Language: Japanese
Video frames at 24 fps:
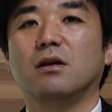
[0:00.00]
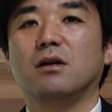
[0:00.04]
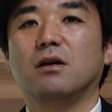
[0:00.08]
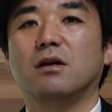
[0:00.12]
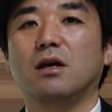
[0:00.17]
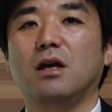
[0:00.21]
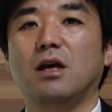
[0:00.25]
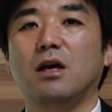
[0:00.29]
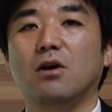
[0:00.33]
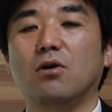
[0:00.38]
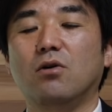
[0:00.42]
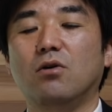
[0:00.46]

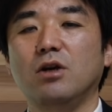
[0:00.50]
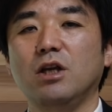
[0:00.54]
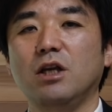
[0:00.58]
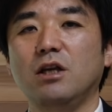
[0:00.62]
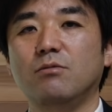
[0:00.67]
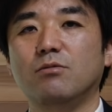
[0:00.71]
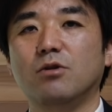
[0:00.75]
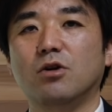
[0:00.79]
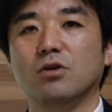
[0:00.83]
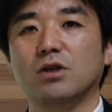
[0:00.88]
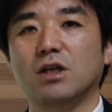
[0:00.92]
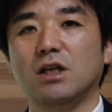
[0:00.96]
えー、
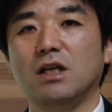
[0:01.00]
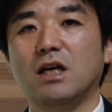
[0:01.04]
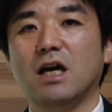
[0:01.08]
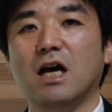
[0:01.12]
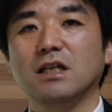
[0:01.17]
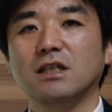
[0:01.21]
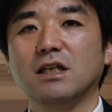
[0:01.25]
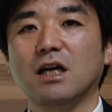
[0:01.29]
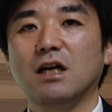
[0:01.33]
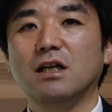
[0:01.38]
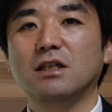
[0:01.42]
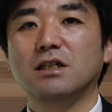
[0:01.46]
オリーブの木、
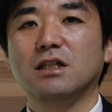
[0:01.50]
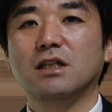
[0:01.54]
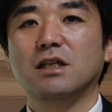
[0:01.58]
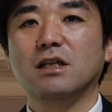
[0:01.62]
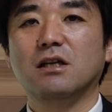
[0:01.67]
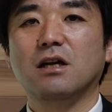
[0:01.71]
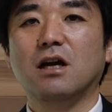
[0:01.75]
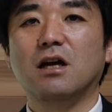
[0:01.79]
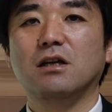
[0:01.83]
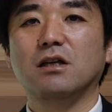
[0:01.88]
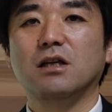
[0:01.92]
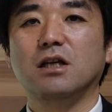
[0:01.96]
朝霞市
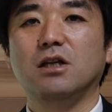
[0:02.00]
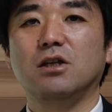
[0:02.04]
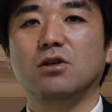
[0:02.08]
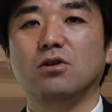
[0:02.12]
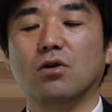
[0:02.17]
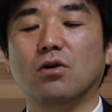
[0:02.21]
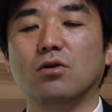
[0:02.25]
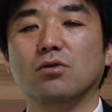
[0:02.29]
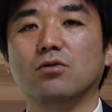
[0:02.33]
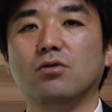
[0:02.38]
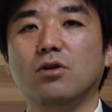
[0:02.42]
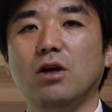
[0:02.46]
議会議員
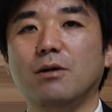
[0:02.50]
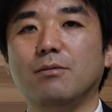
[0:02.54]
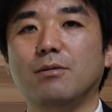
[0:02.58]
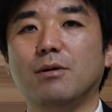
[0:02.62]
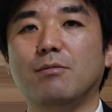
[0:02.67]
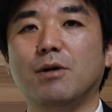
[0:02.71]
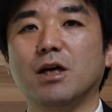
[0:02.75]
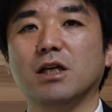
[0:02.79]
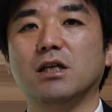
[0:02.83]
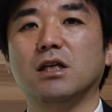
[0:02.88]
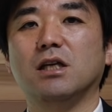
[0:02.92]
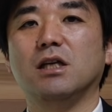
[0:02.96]
の富山
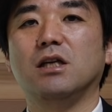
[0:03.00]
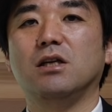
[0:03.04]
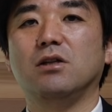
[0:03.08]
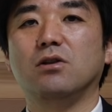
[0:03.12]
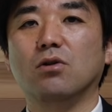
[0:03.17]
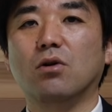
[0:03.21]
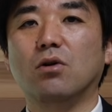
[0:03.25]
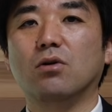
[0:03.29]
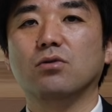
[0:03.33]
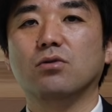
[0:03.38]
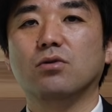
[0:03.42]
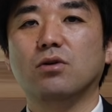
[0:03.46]
真紀議
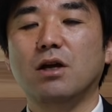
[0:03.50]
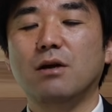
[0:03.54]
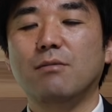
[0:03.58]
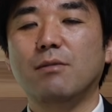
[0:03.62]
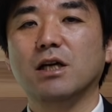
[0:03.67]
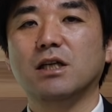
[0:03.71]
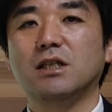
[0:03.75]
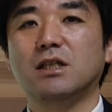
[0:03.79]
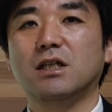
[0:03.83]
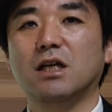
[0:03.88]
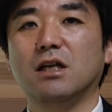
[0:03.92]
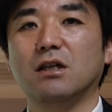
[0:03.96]
員の富
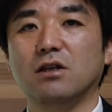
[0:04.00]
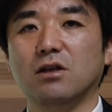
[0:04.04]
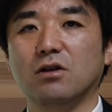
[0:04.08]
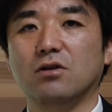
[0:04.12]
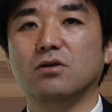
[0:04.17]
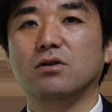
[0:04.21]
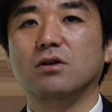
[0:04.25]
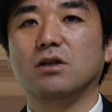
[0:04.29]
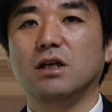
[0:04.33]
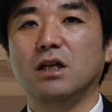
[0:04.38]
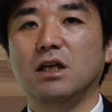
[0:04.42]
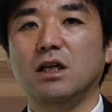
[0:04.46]
山木
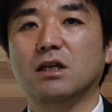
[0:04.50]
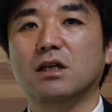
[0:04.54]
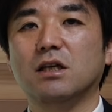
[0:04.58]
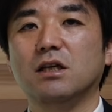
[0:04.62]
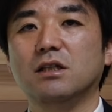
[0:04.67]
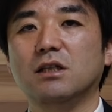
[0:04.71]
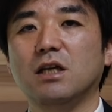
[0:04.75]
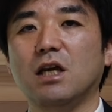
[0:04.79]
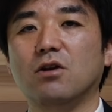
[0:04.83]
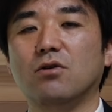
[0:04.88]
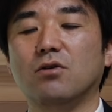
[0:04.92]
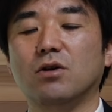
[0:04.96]
チャンネル、1
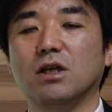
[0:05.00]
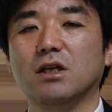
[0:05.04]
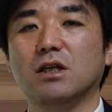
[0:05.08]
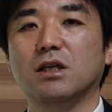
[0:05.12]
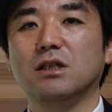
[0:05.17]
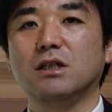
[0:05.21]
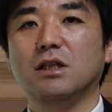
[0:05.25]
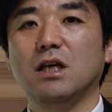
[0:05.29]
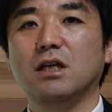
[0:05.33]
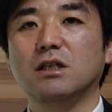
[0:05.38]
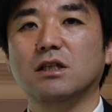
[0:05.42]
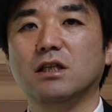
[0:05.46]
期生の1
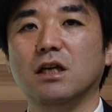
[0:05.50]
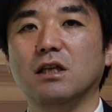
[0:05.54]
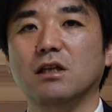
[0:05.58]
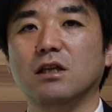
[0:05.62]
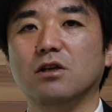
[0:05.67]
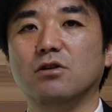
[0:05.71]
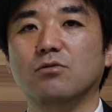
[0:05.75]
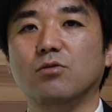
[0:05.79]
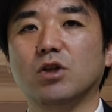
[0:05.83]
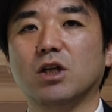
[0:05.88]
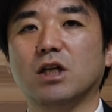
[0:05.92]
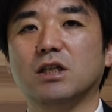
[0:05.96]
期生
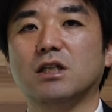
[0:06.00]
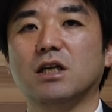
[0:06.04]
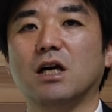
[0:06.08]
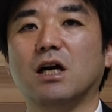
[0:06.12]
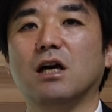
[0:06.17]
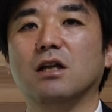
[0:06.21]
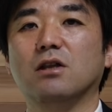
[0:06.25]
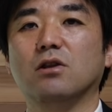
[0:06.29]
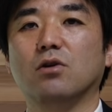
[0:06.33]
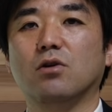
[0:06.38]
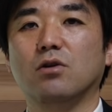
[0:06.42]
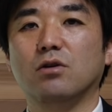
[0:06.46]
チャンネルも立ち上
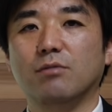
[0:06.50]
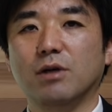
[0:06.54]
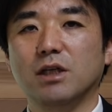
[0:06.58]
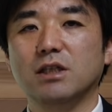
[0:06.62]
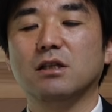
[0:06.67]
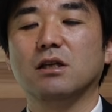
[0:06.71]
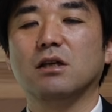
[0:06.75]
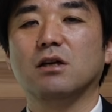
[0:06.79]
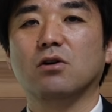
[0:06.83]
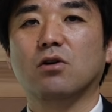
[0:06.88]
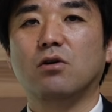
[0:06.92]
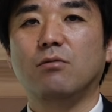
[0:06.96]
がっておりま
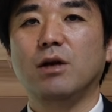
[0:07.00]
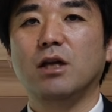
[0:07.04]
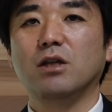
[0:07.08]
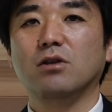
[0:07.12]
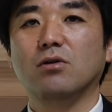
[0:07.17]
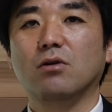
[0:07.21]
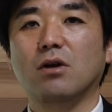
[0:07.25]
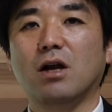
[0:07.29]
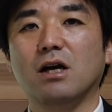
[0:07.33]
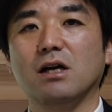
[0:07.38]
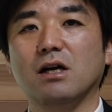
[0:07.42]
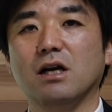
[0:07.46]
す。
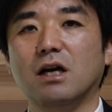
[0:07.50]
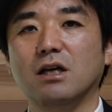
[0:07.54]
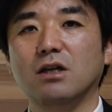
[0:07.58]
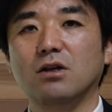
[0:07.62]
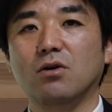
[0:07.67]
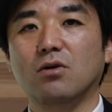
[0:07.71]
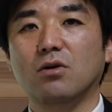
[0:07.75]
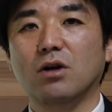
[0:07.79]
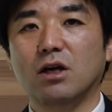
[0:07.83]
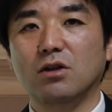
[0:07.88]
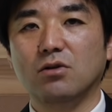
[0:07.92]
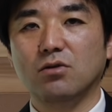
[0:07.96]
コメント欄、概
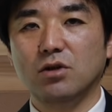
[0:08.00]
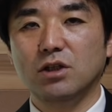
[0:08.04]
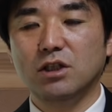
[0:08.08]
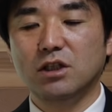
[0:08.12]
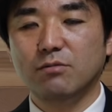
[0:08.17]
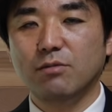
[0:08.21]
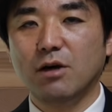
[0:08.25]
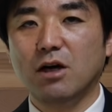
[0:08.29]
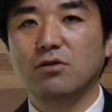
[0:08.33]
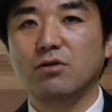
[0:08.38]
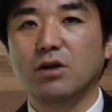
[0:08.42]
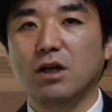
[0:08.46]
要欄の
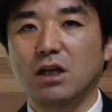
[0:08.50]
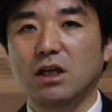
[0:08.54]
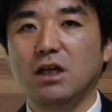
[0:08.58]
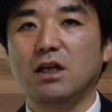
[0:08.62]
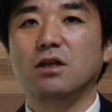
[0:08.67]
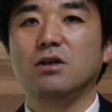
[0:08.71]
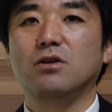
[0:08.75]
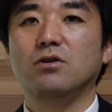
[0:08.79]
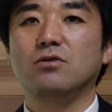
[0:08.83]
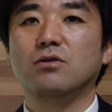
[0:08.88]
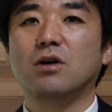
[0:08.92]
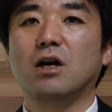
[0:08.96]
一番上
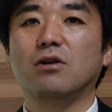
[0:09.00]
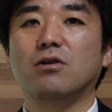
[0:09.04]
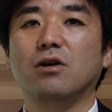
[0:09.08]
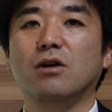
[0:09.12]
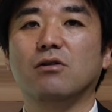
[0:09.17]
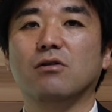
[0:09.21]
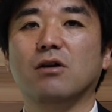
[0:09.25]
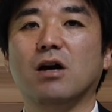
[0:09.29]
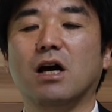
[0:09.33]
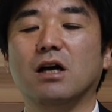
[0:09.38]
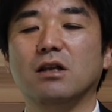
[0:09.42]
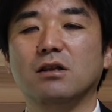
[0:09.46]
に
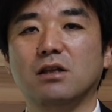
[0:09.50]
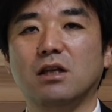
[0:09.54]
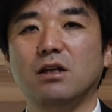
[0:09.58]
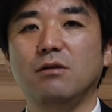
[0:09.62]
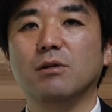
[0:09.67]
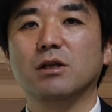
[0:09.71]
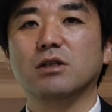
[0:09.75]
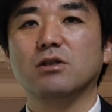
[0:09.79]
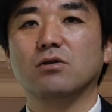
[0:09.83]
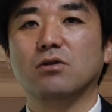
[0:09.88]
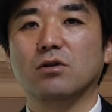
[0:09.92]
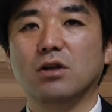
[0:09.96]
URL が貼ってい
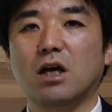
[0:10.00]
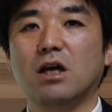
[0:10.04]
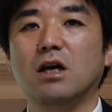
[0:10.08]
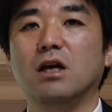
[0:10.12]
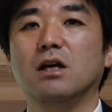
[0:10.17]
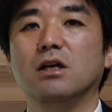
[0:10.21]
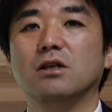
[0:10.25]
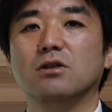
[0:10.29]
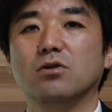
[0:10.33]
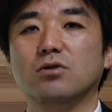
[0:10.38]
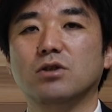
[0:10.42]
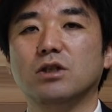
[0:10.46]
ますの
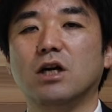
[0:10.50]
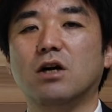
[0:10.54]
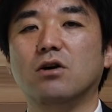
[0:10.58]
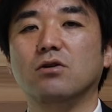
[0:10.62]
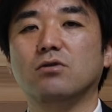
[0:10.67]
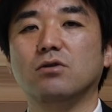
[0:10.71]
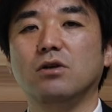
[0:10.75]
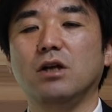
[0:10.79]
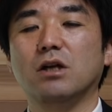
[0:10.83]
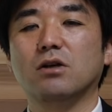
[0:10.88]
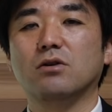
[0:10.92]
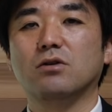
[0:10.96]
で、そちら
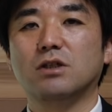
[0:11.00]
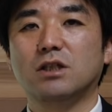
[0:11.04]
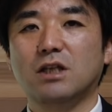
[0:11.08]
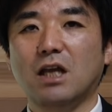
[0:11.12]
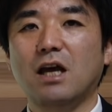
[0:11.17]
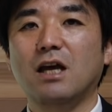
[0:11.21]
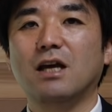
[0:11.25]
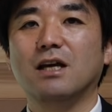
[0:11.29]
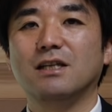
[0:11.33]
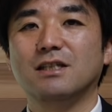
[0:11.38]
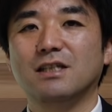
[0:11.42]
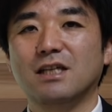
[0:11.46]
をクリックし
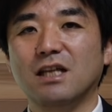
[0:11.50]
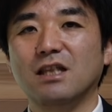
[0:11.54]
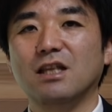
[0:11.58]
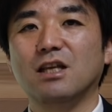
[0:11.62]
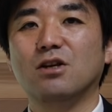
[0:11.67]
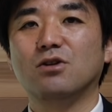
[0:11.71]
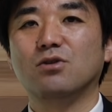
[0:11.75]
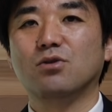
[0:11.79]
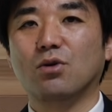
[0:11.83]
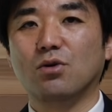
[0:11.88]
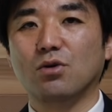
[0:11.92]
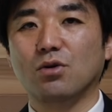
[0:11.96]
て、
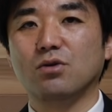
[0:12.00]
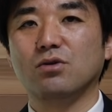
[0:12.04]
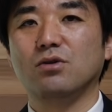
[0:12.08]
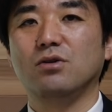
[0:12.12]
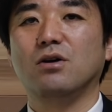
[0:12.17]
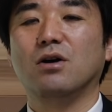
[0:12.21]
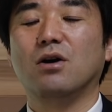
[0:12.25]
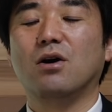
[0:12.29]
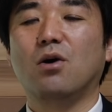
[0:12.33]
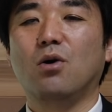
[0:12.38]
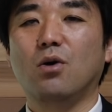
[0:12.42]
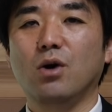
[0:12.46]
チャンネル登
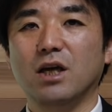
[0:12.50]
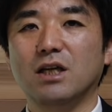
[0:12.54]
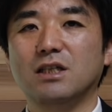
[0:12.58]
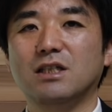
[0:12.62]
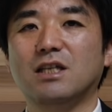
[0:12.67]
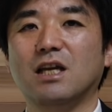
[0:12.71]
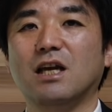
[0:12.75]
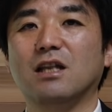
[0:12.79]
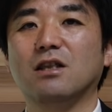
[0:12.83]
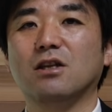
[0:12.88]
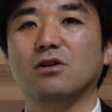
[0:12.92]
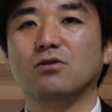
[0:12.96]
録、応援
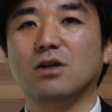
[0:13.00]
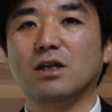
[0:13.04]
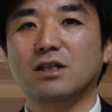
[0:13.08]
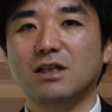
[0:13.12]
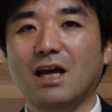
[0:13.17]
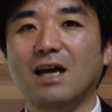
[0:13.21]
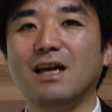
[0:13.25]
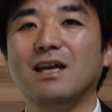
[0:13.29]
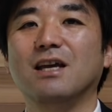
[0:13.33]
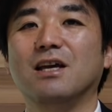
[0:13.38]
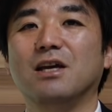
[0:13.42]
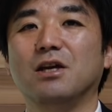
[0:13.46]
してやってくだ
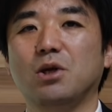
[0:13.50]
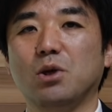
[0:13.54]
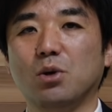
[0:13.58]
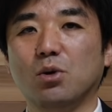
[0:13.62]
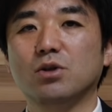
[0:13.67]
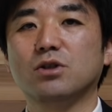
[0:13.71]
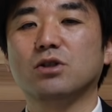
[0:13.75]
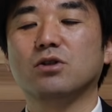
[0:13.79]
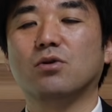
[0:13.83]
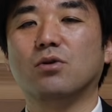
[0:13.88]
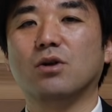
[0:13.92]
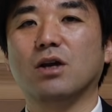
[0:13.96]
さい。よ
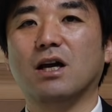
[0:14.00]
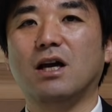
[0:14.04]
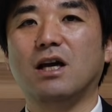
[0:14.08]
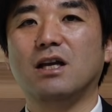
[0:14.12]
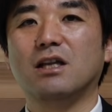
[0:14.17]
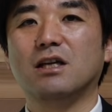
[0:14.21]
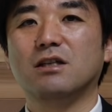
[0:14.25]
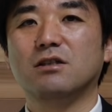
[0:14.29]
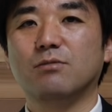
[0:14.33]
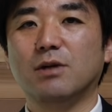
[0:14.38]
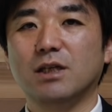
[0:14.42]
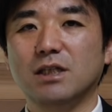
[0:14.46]
ろしくお願い
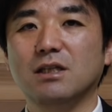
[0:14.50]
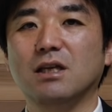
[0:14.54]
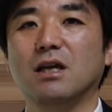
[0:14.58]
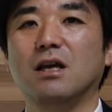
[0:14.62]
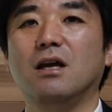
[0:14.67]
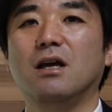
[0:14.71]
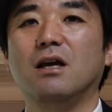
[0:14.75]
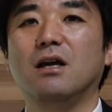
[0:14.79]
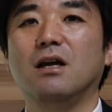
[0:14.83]
いたします。